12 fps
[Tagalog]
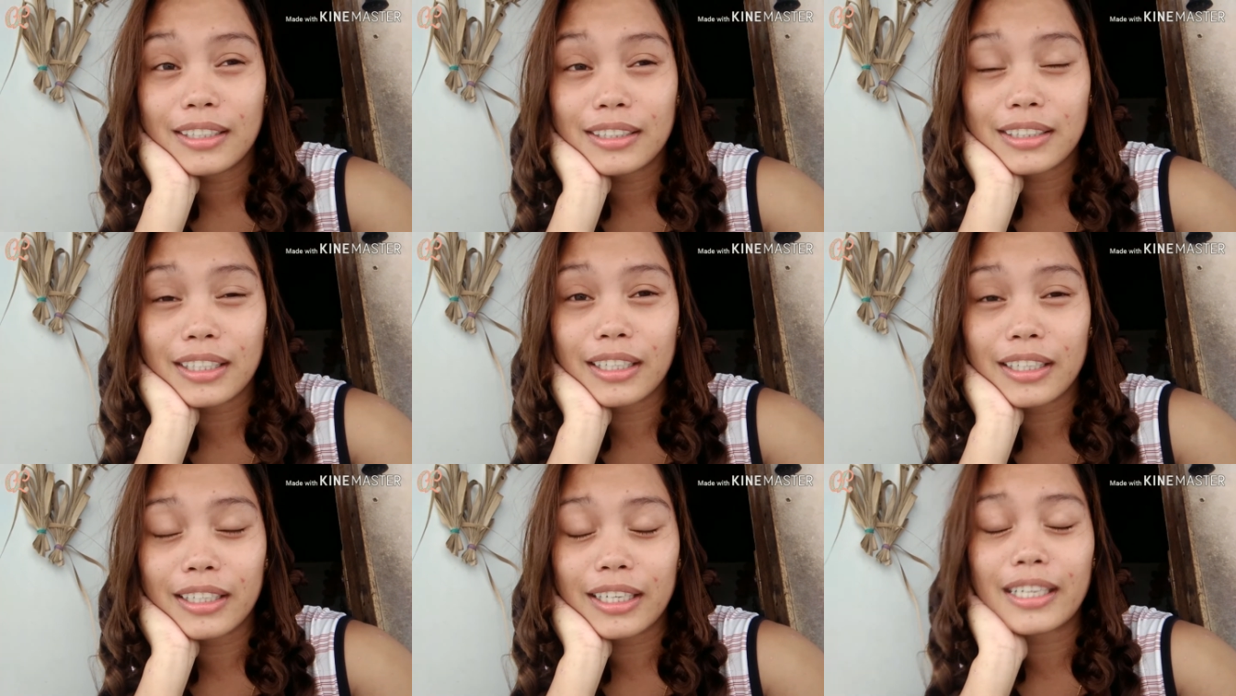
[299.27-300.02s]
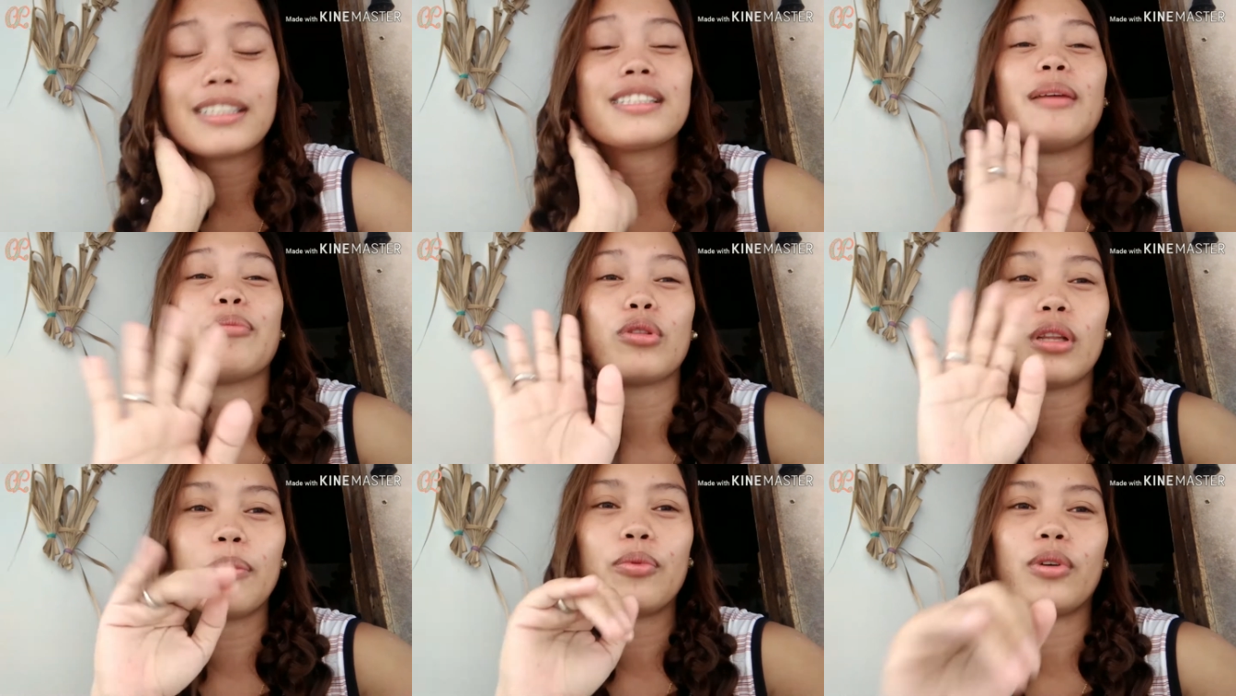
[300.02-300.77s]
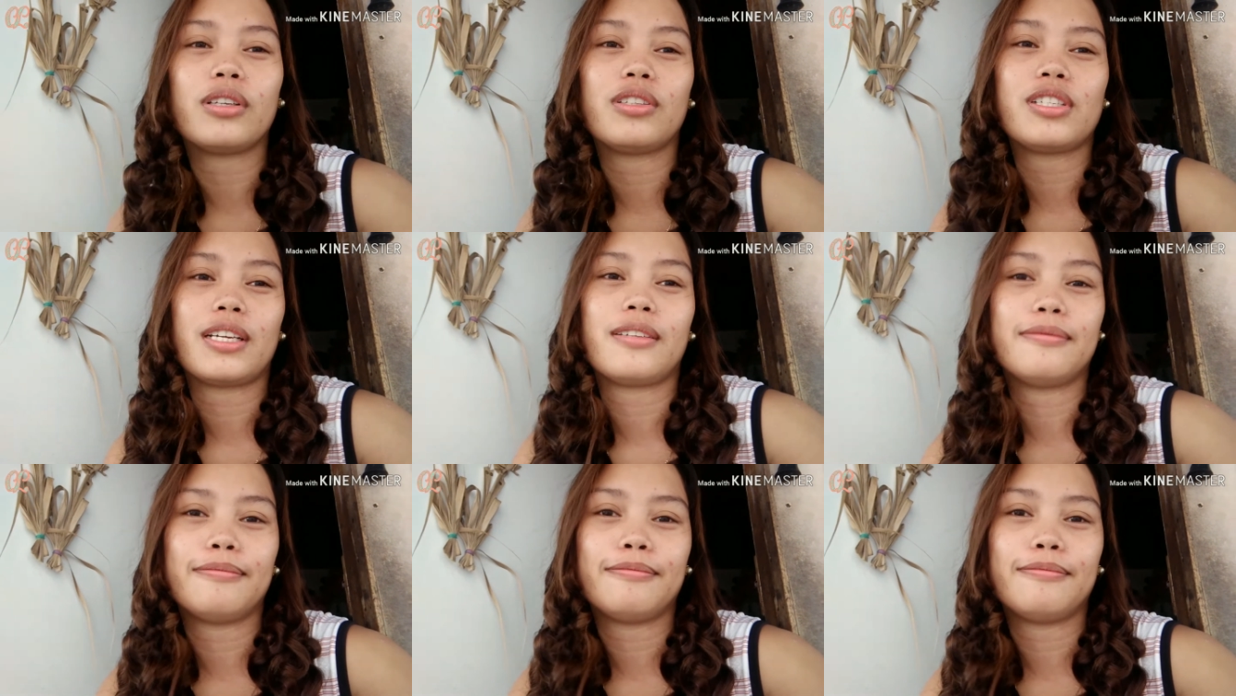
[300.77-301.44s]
So, ayan. Straight put lang po kayo dyan.